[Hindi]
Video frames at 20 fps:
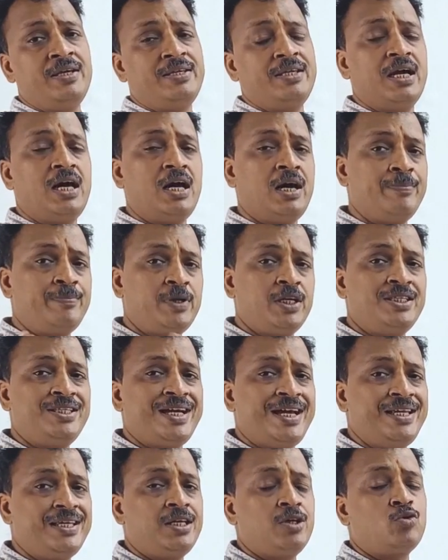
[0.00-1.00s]
या आपकी
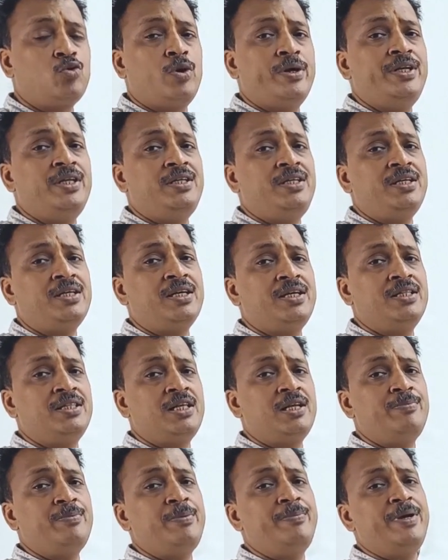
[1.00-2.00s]
चाय की क्वालिटी के
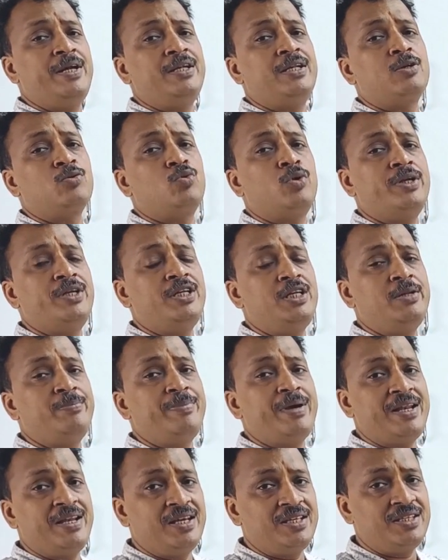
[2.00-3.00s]
अंदर में बेटर क्वालिटी
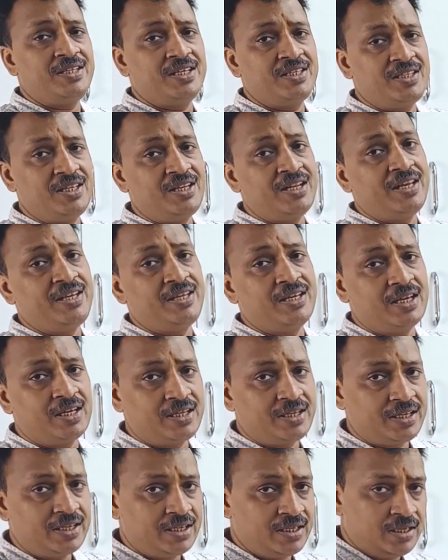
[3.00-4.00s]
पहले जैसी नहीं आ
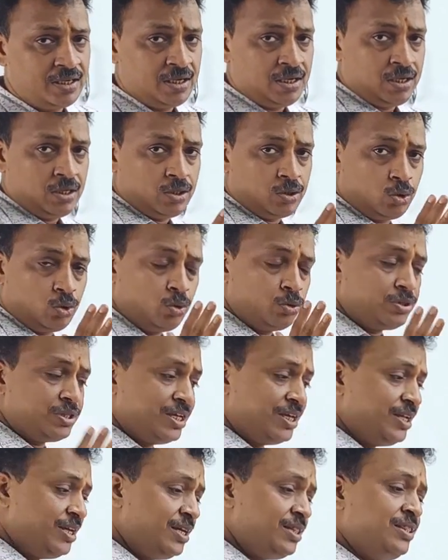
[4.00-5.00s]
रही है तो
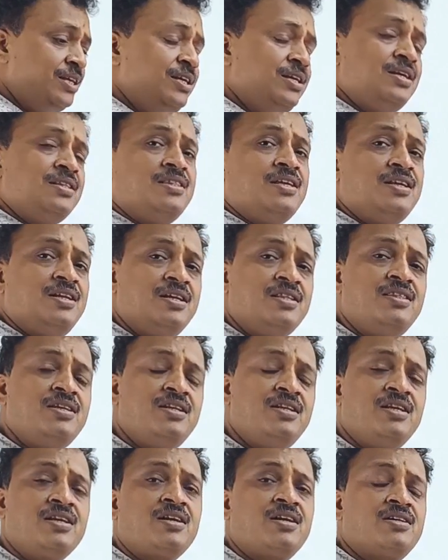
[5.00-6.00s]
धीरे धीरे धीरे
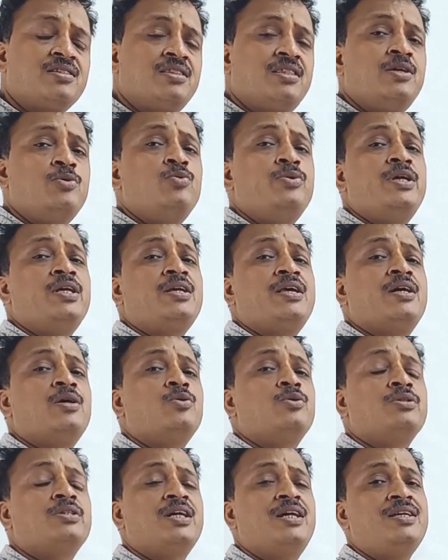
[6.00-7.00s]
धीरे करते हुए क्या
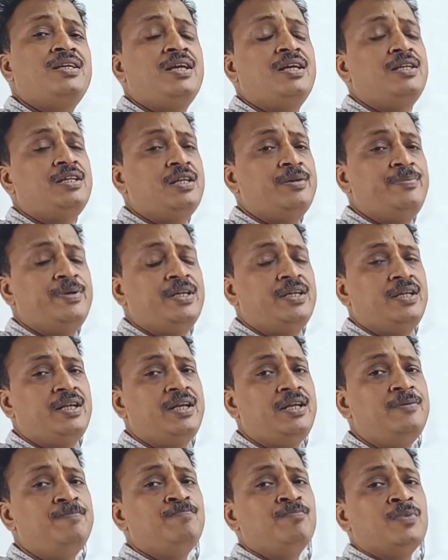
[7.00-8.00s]
होता है कि
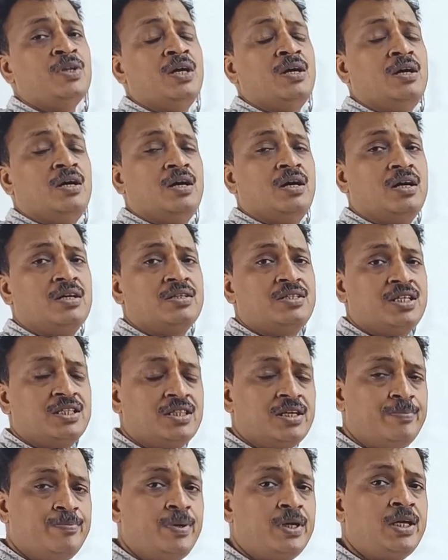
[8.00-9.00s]
अल्टीमेटली
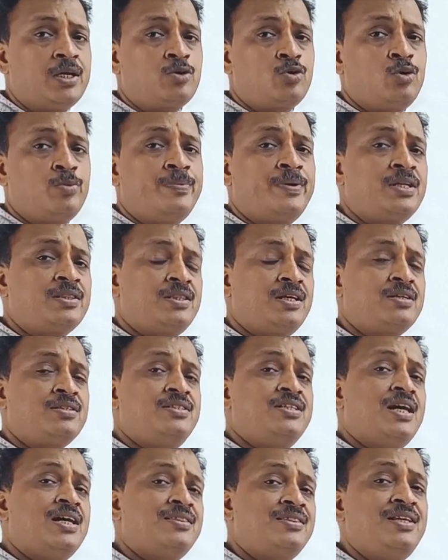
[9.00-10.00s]
सितंबर अक्टूबर तक
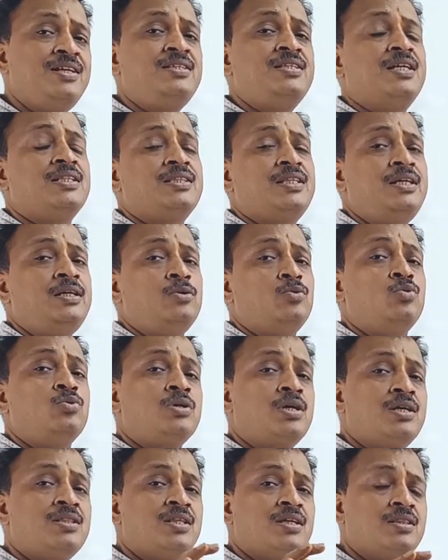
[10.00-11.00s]
जाते जाते
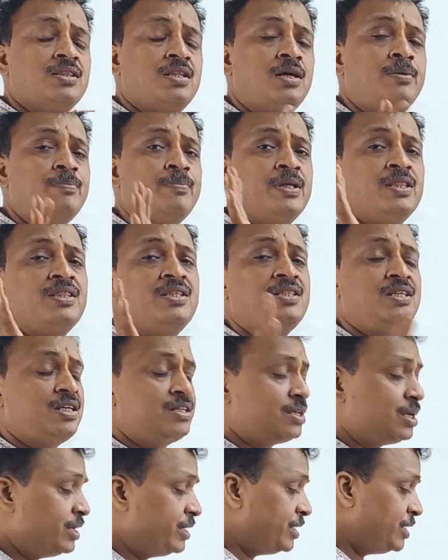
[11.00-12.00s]
उनका धंधा बंद
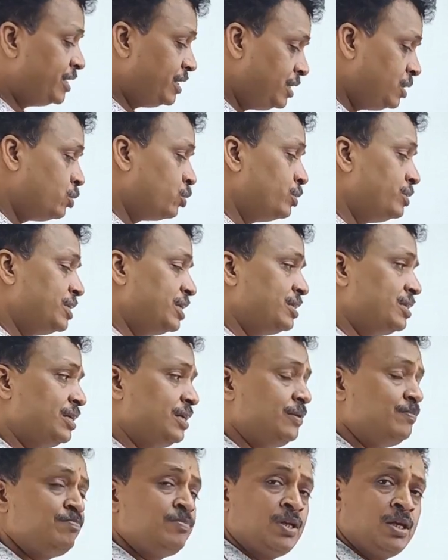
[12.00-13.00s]
जैसा ही हो जाता
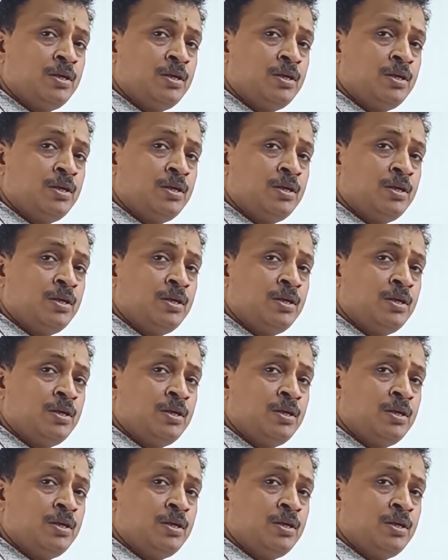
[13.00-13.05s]
है